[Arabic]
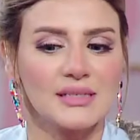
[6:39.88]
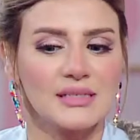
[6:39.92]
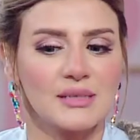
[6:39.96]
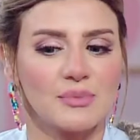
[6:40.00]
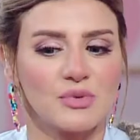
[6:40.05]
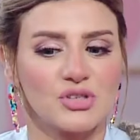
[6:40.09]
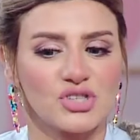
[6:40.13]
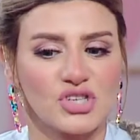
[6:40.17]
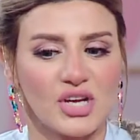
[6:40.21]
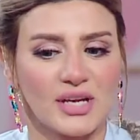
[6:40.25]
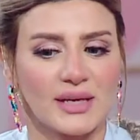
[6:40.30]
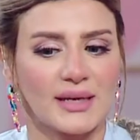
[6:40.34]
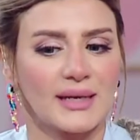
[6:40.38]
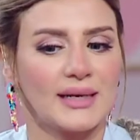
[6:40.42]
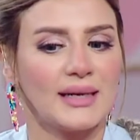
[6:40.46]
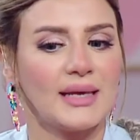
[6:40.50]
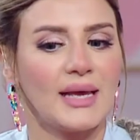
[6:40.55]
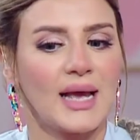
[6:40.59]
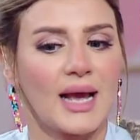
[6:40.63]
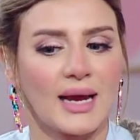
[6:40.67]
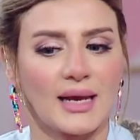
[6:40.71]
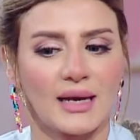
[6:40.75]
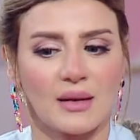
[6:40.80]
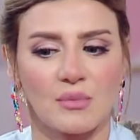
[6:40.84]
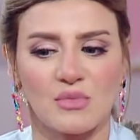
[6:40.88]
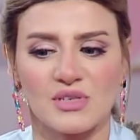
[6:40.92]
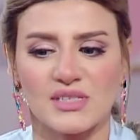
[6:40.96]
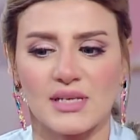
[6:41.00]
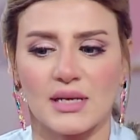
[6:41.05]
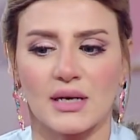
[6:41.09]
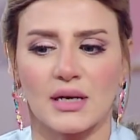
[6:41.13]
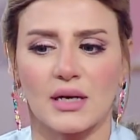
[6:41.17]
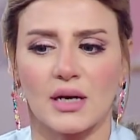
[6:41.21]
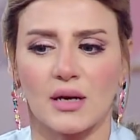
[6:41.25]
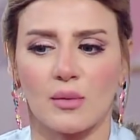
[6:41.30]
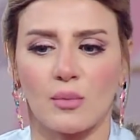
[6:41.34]
انت بتشكليها على
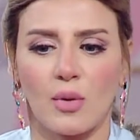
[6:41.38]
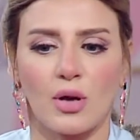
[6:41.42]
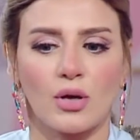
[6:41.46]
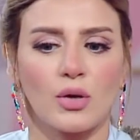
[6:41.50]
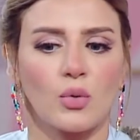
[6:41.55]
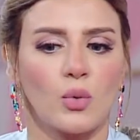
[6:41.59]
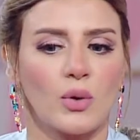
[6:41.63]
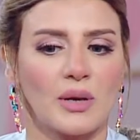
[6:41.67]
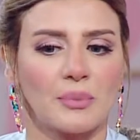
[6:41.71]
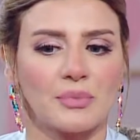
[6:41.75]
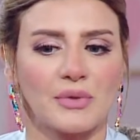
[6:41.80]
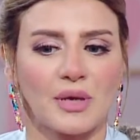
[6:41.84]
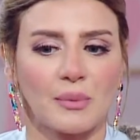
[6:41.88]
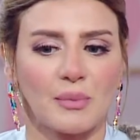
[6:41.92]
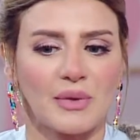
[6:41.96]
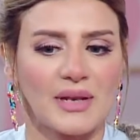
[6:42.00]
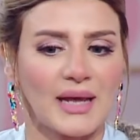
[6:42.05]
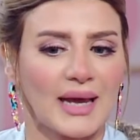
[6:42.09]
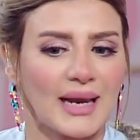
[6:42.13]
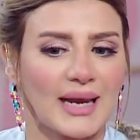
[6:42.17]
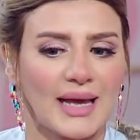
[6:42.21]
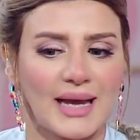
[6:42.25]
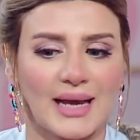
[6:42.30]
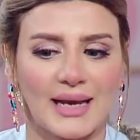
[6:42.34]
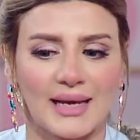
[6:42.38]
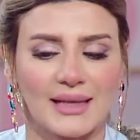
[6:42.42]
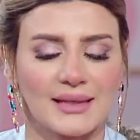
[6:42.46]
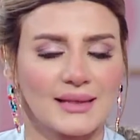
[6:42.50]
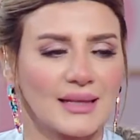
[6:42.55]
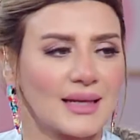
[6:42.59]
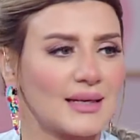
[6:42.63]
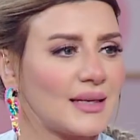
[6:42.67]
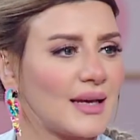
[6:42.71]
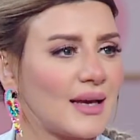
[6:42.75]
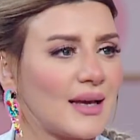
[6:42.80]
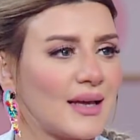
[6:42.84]
مثلا المج ولا بتعملي على حاجات
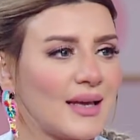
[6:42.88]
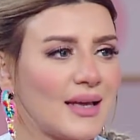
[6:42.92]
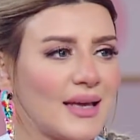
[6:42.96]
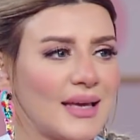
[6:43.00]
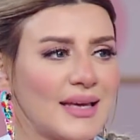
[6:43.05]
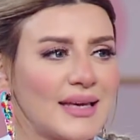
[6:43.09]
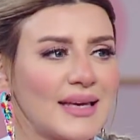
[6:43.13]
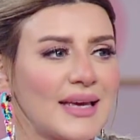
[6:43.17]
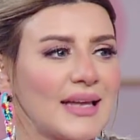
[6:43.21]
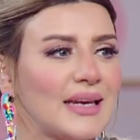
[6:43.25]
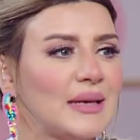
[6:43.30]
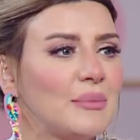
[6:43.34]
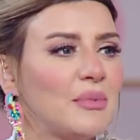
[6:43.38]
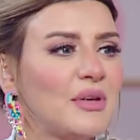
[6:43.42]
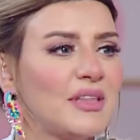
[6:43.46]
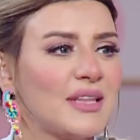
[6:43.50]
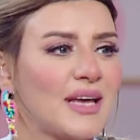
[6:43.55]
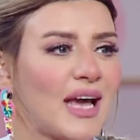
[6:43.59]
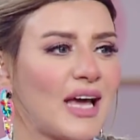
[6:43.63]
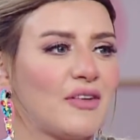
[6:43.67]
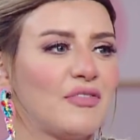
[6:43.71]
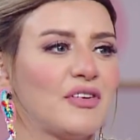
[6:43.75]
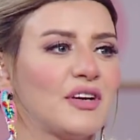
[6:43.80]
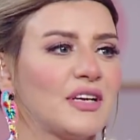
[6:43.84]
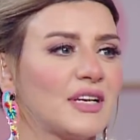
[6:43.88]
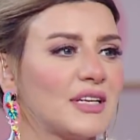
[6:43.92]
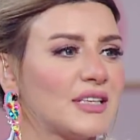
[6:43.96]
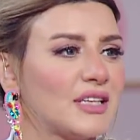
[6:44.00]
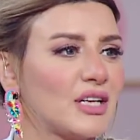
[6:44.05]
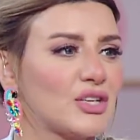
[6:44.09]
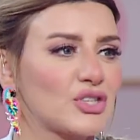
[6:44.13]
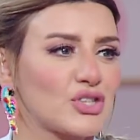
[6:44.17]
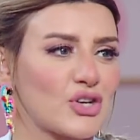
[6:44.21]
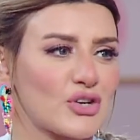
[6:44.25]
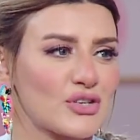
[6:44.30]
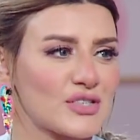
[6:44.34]
ثانيه كلمينا عن
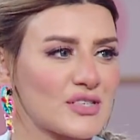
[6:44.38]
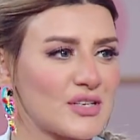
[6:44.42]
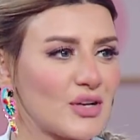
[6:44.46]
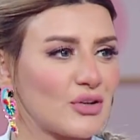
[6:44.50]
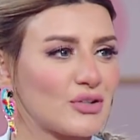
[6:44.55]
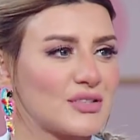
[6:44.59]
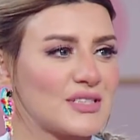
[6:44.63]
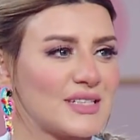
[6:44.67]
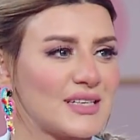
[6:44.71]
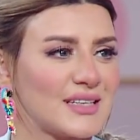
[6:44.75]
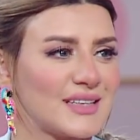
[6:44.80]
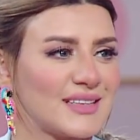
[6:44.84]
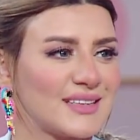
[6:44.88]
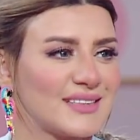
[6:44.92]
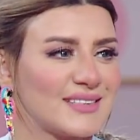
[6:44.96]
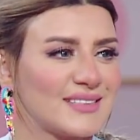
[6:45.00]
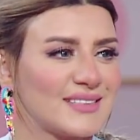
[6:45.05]
فكره والله والله بعيش